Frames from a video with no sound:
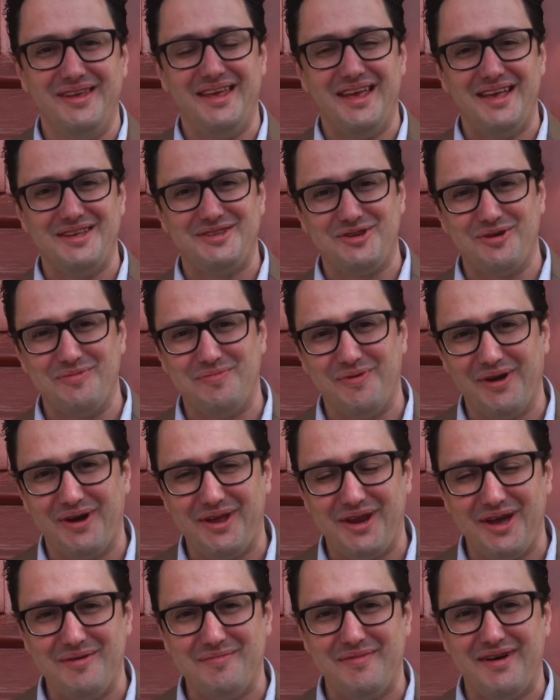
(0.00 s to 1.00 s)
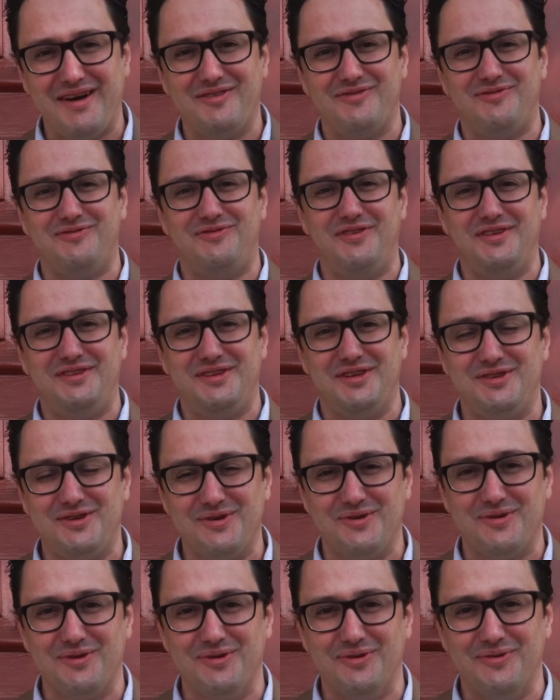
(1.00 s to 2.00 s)
e este é o programa
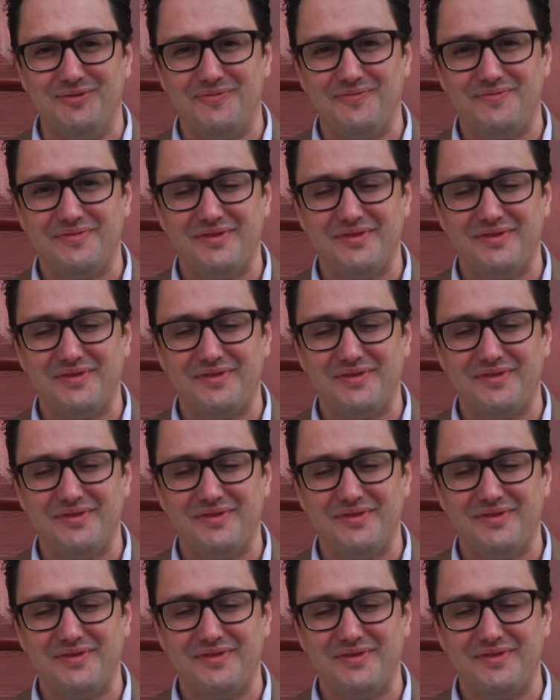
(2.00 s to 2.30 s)
Visit Gru.